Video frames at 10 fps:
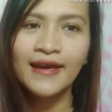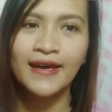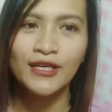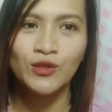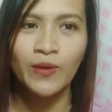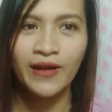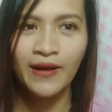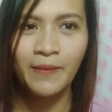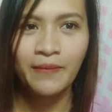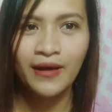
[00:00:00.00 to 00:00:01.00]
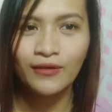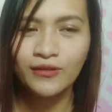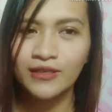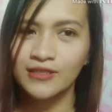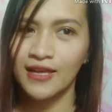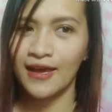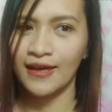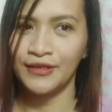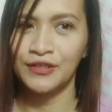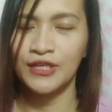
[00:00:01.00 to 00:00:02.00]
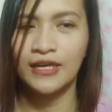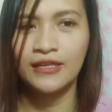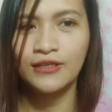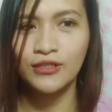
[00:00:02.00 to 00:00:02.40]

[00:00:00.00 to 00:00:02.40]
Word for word: guys! Welcome back ulit sa aking channel.